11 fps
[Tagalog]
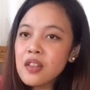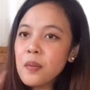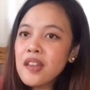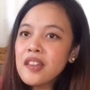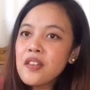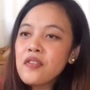
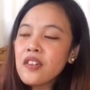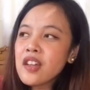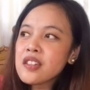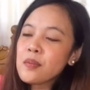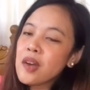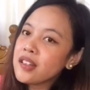may
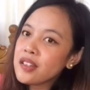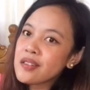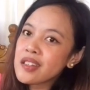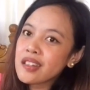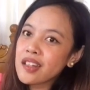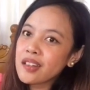difference ba dito
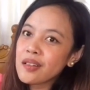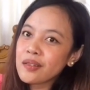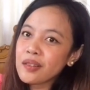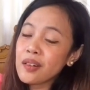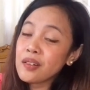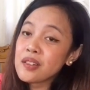sa
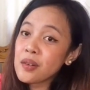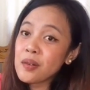tatlong to? So,